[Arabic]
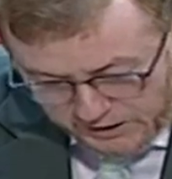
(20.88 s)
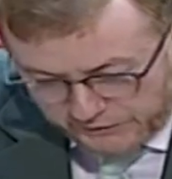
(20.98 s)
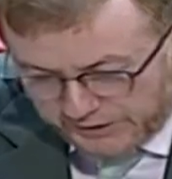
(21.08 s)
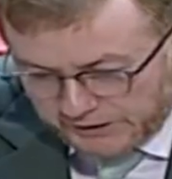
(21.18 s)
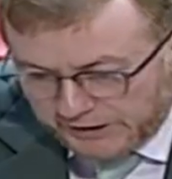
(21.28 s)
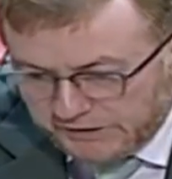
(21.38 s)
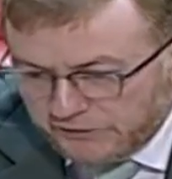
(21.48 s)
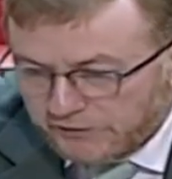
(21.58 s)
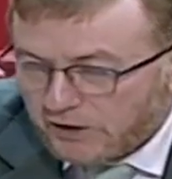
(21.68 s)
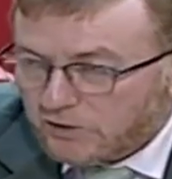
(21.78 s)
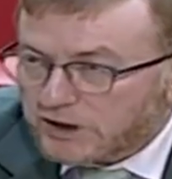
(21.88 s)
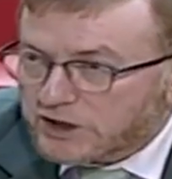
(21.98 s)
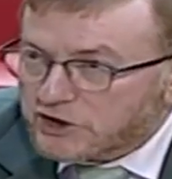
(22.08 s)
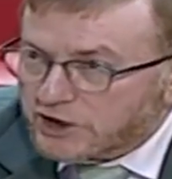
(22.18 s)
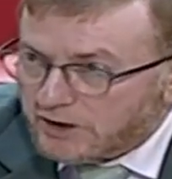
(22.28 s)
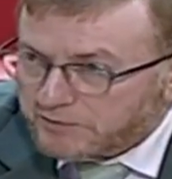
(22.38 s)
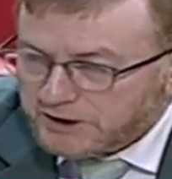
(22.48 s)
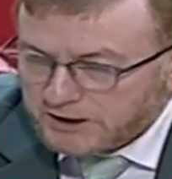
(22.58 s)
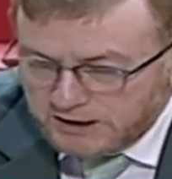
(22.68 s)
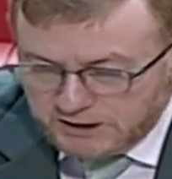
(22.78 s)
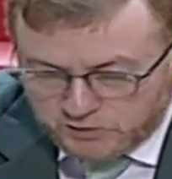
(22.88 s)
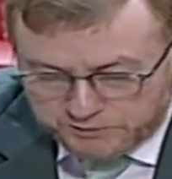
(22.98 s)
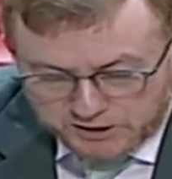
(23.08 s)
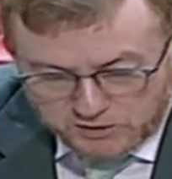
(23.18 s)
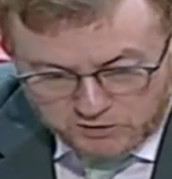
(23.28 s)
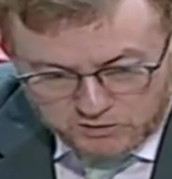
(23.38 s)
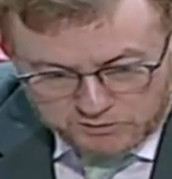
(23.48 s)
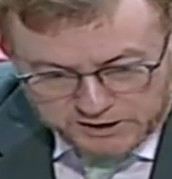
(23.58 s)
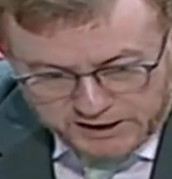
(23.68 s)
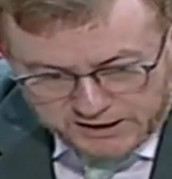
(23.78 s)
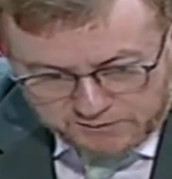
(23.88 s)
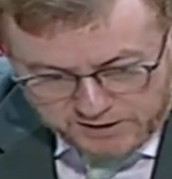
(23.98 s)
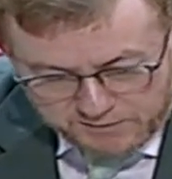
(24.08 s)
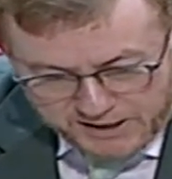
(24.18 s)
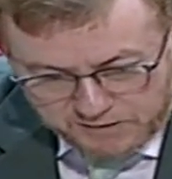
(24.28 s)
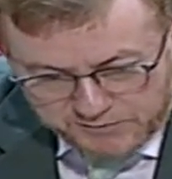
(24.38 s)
في إطار التفاعل الإيجابي اللي تبديه الحكومة دائما مع